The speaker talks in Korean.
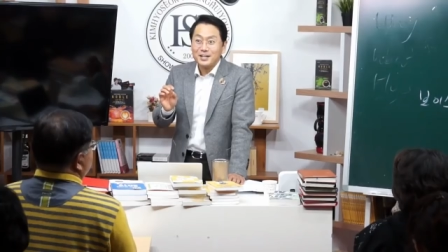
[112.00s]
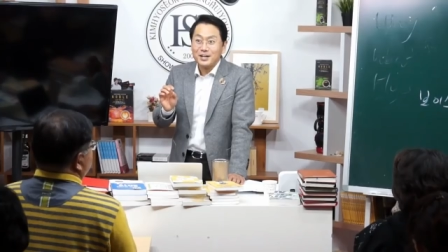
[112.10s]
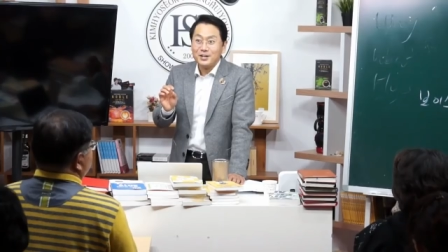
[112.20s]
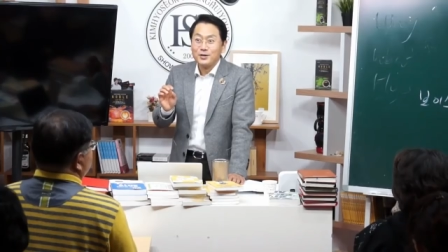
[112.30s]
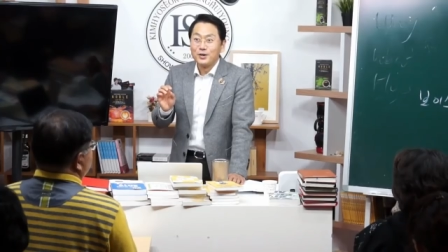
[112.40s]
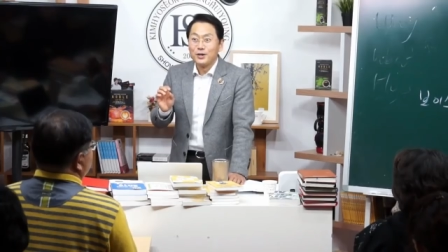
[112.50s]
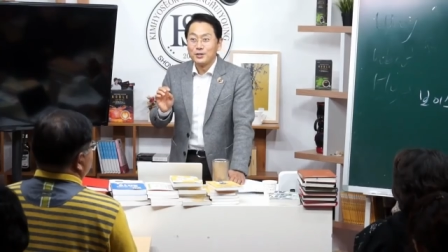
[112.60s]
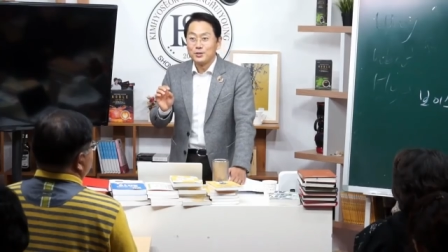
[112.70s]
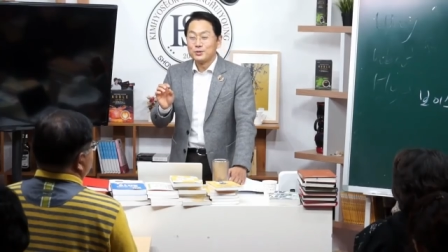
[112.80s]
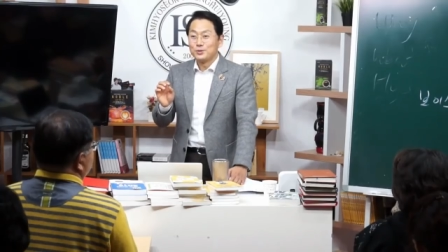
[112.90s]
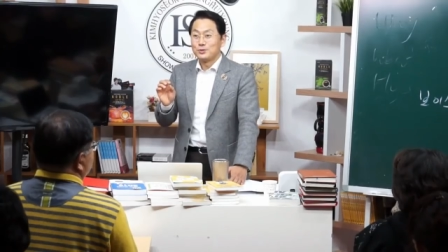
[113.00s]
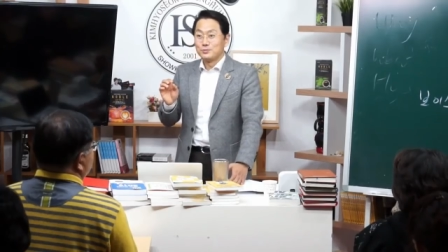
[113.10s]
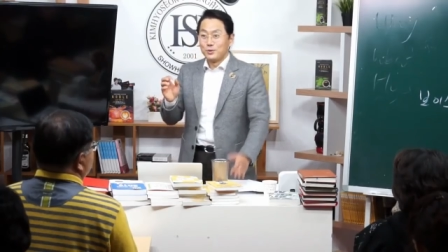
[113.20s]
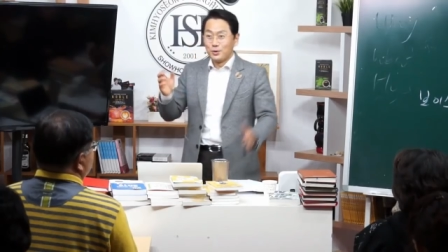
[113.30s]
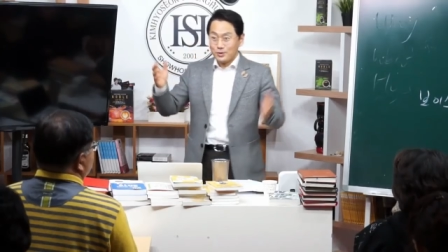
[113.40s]
어, 이런
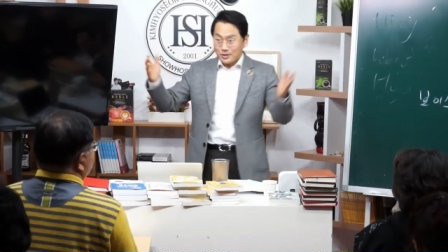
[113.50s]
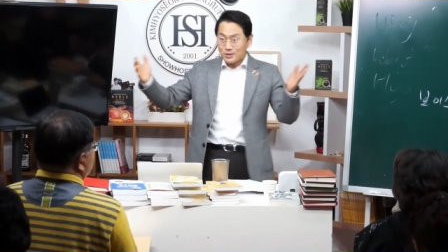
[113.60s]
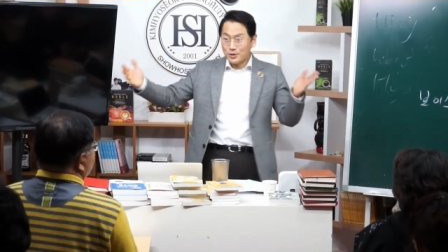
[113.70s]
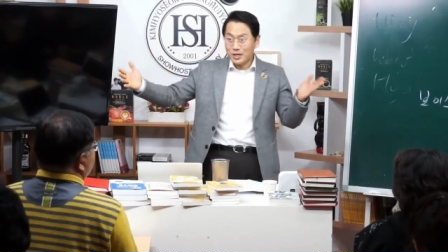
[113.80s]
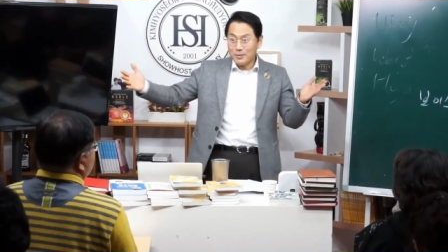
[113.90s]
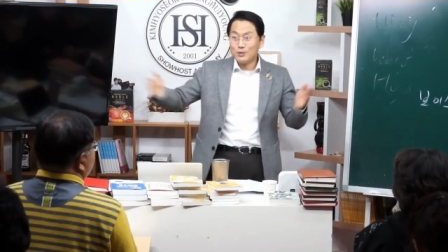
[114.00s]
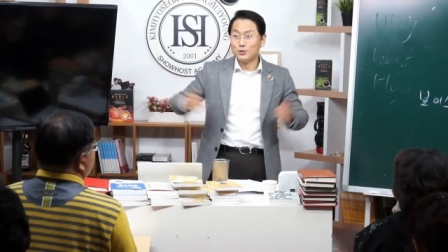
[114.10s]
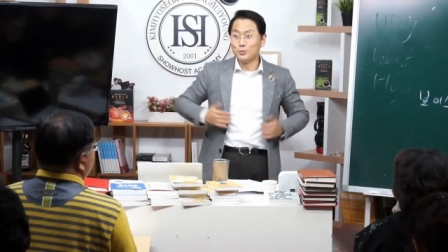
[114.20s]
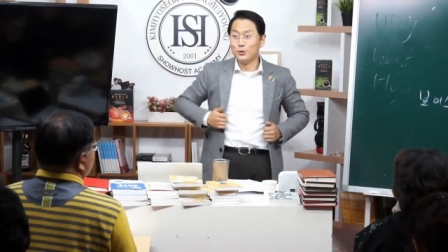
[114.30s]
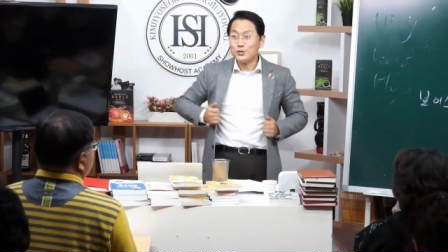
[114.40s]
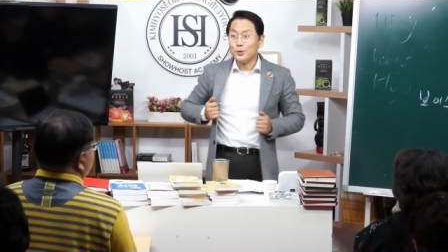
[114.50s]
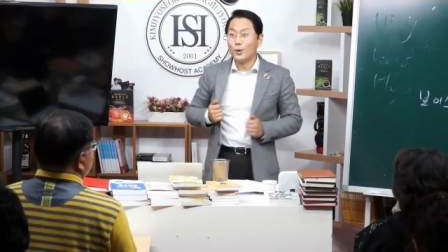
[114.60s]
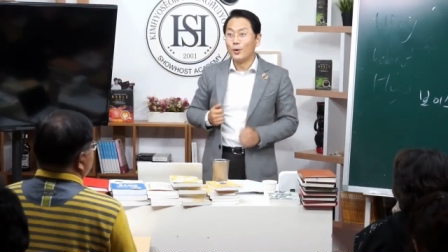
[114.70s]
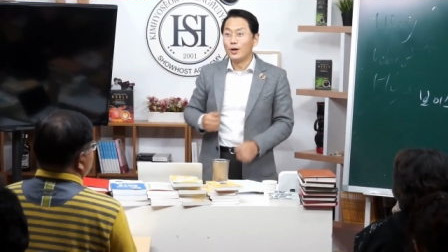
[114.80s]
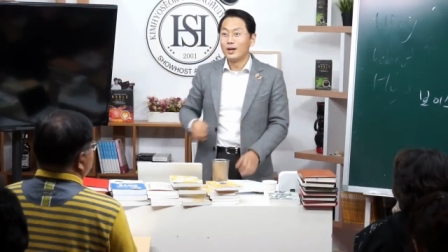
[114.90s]
거뭐 저희가 메뉴도
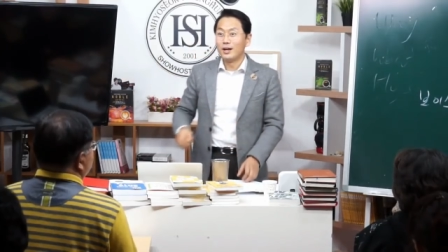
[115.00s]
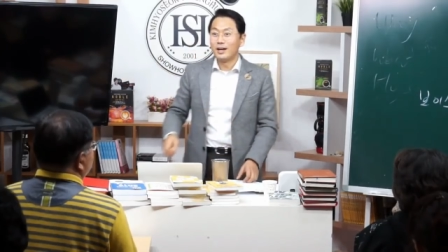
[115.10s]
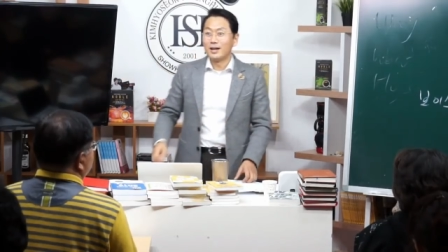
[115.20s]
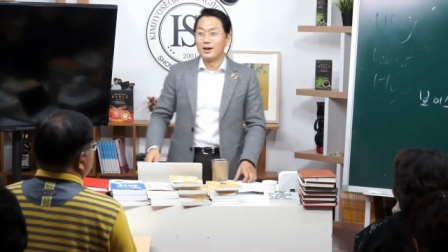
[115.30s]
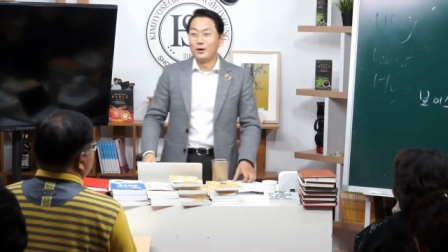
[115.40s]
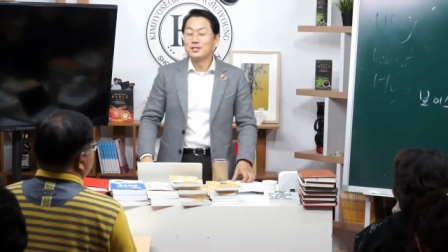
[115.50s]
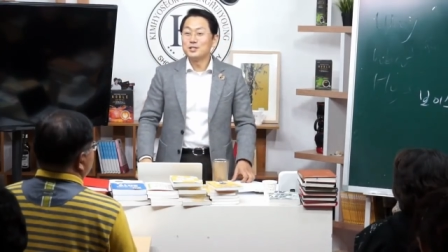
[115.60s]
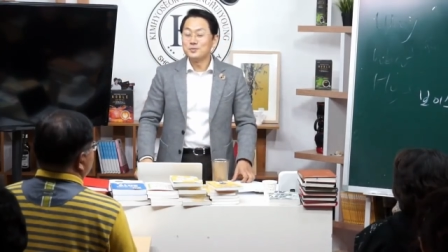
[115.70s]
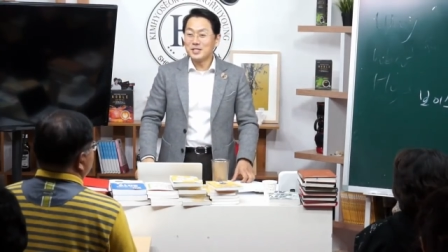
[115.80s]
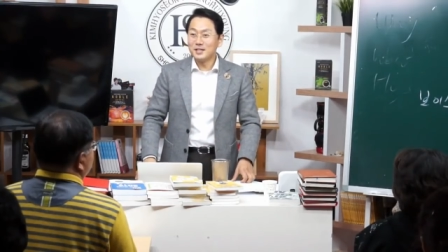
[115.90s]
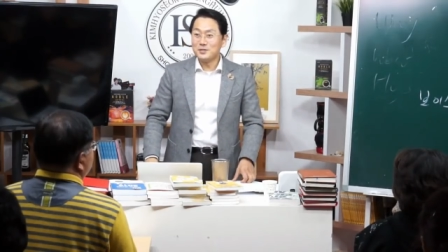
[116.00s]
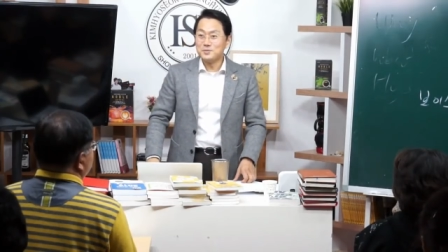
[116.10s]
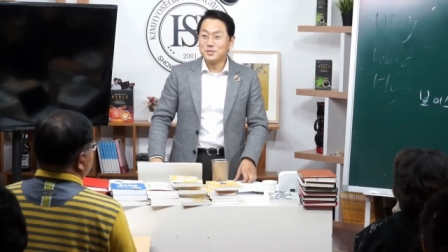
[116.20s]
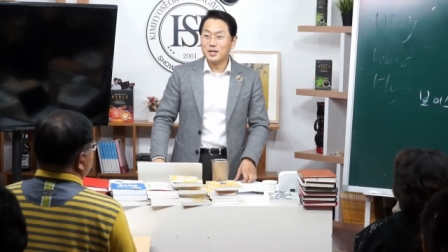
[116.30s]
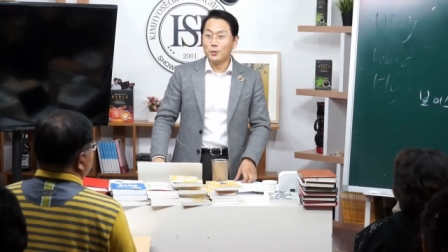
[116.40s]
보시고 네. 어, 언제쯤 시간
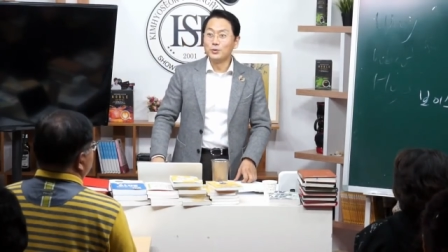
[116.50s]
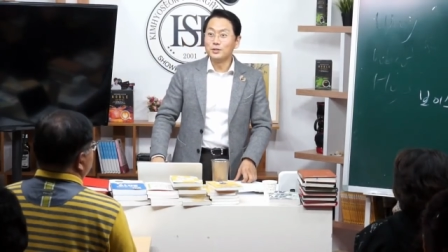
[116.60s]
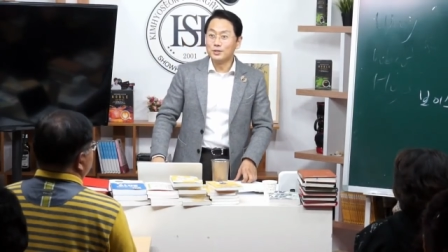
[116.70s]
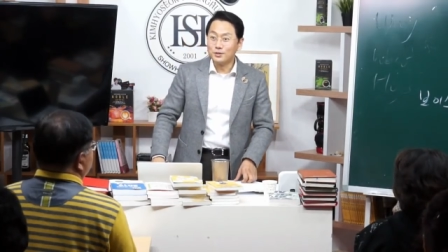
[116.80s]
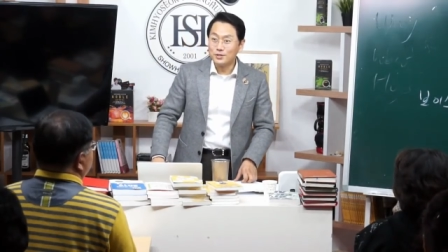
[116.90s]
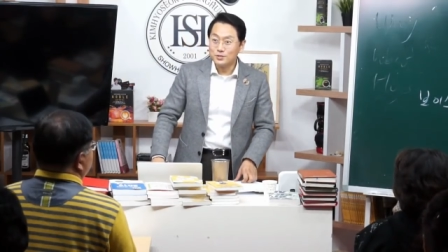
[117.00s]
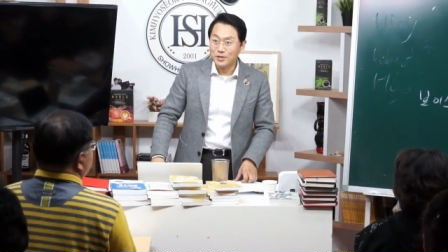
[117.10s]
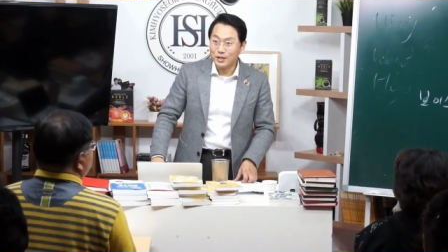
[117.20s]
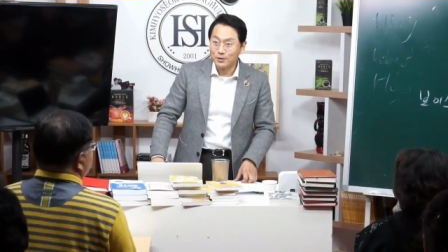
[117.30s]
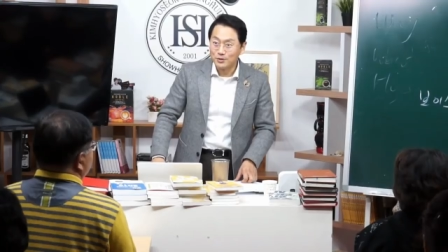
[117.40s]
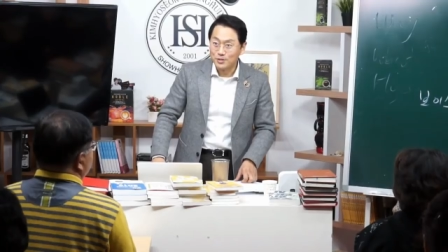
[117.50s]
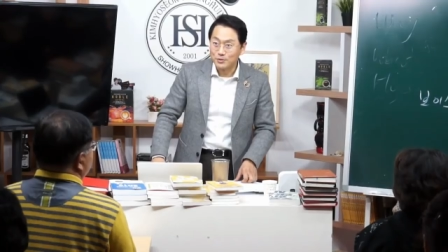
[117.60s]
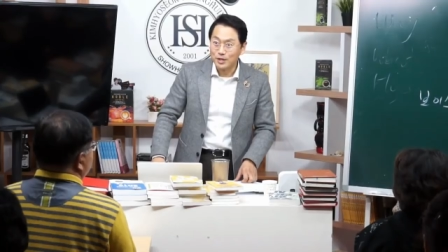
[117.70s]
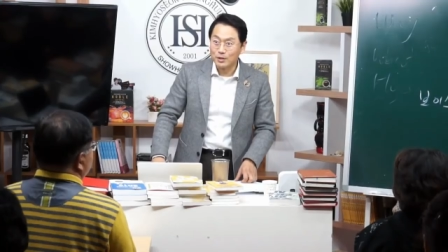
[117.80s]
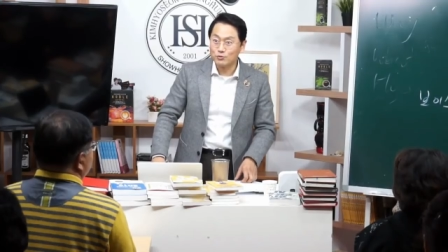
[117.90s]
되십니까? 오늘은 어떠시고 내일은
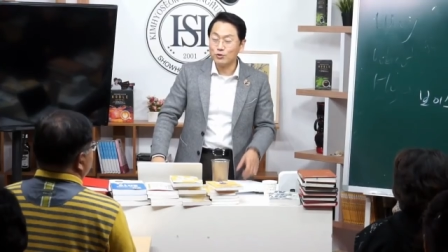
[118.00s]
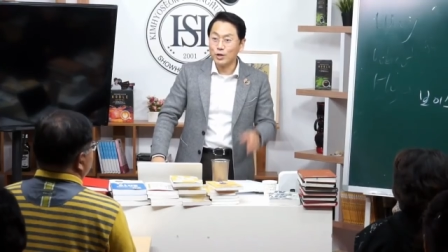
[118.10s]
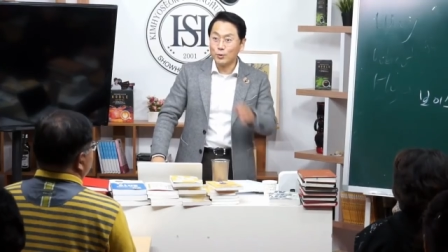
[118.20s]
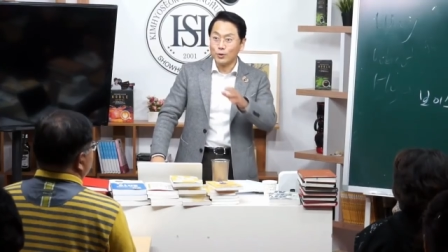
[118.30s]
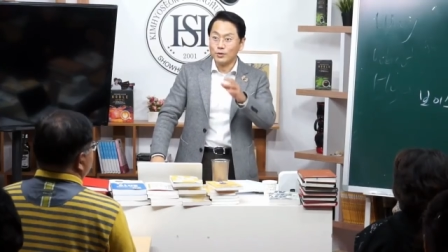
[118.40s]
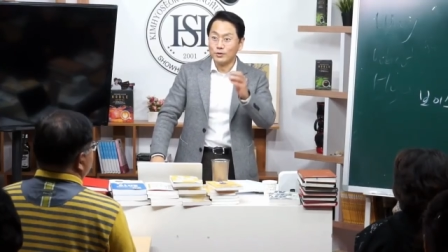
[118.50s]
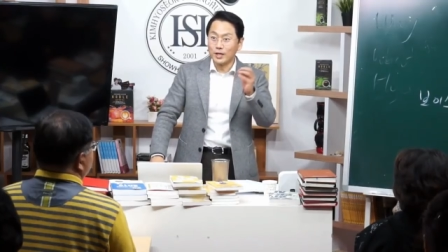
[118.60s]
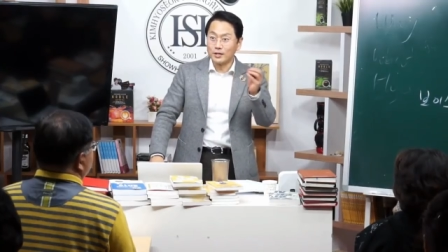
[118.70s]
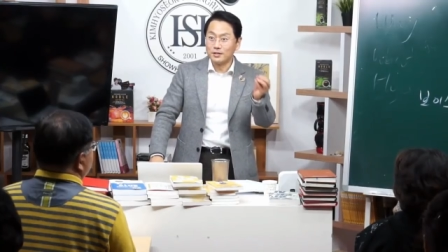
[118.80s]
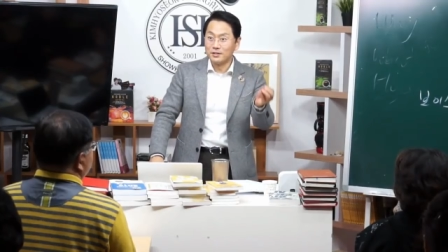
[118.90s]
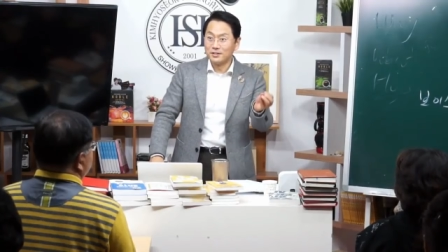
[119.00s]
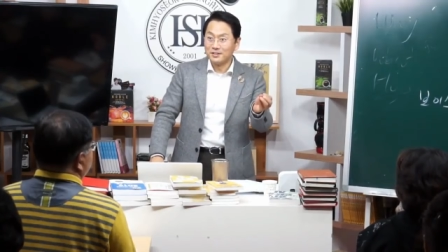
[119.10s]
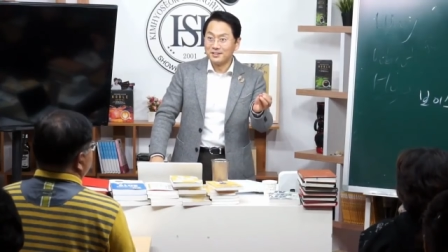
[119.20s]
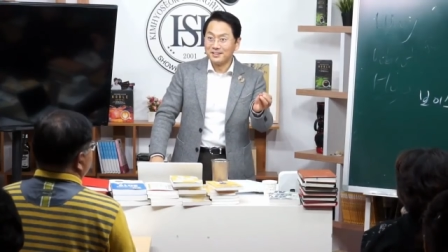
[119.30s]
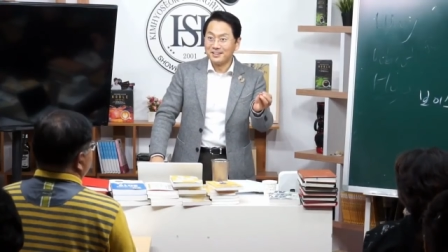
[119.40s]
어떠시고 이렇게 두 개를 고르는 거예요.
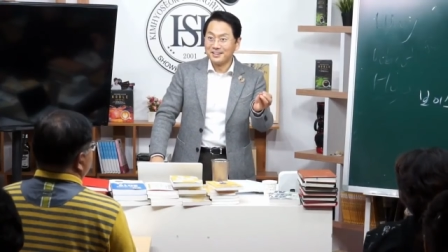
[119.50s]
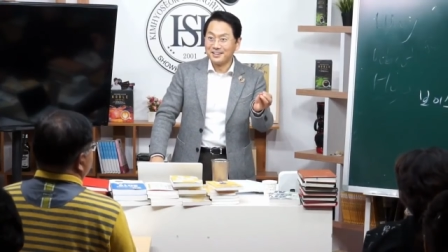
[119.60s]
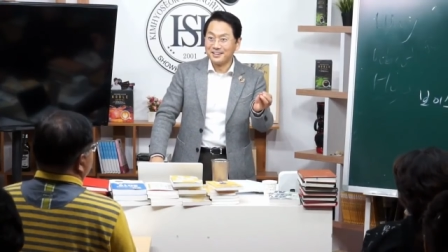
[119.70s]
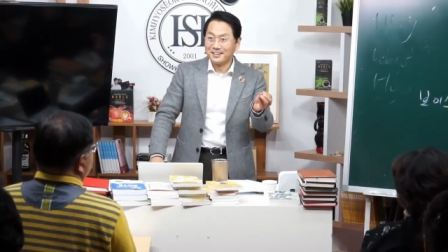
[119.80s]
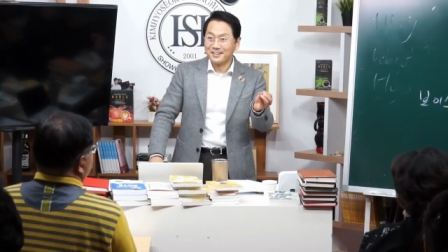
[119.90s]
네. 어.